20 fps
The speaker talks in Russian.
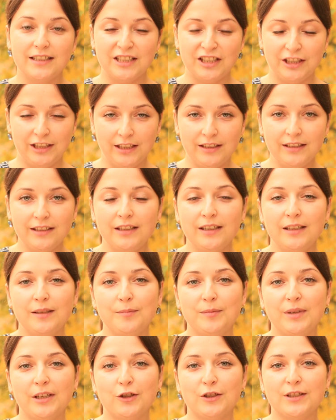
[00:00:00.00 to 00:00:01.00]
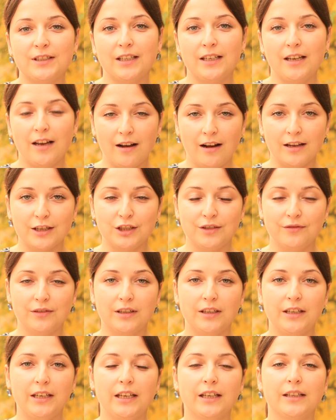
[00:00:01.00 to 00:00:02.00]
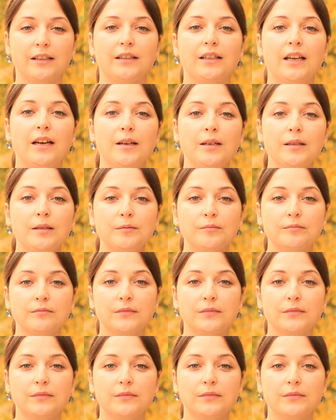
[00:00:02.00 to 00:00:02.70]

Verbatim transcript: Скидки имеются для каждого клиента.